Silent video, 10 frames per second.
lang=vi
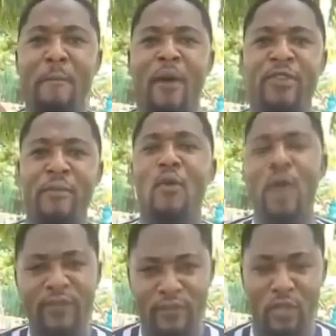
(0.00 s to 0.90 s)
Và
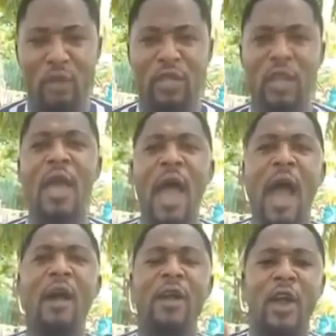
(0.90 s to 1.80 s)
Rawan không chỉ kéo
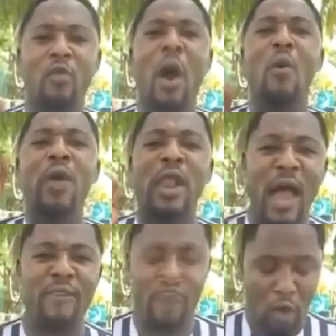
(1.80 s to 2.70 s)
dài 10 năm,
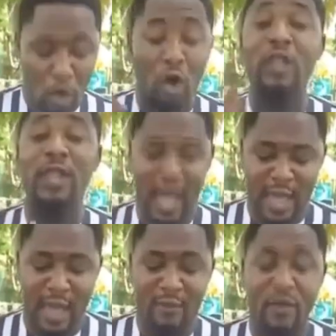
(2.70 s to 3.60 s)
20 năm, 30 năm,
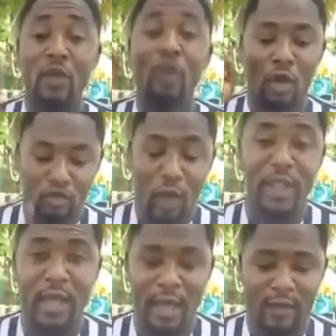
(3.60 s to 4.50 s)
mà
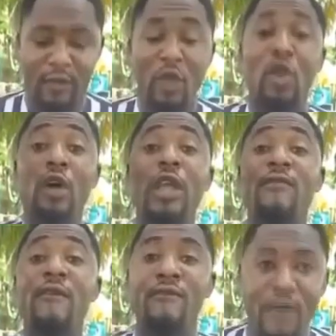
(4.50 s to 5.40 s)
Rawan còn là cơ
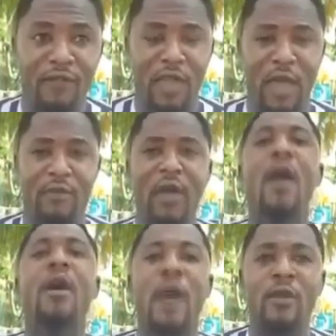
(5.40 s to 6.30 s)
hội cả đời.
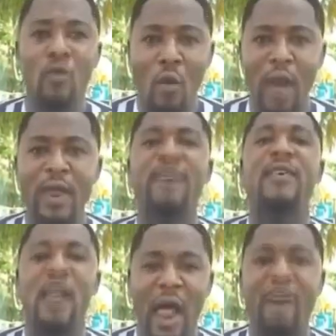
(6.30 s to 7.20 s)
Và mọi người
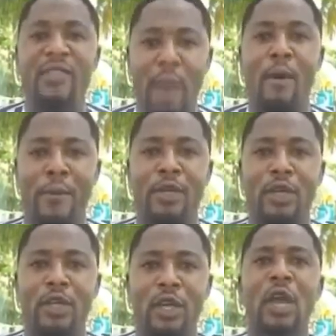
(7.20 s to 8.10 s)
chính là một phần của nó.
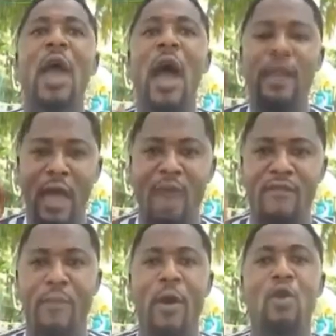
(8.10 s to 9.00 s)

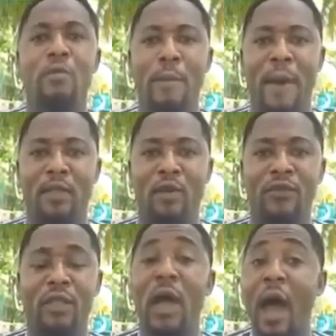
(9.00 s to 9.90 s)
Tôi không còn
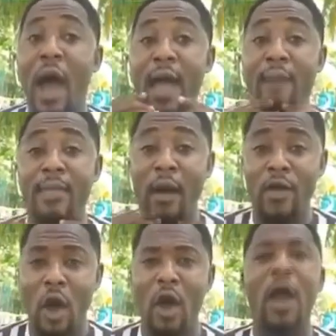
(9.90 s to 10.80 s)
trẻ nữa. Tôi
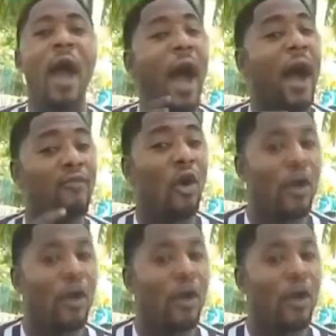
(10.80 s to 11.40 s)
không còn nhiều tóc.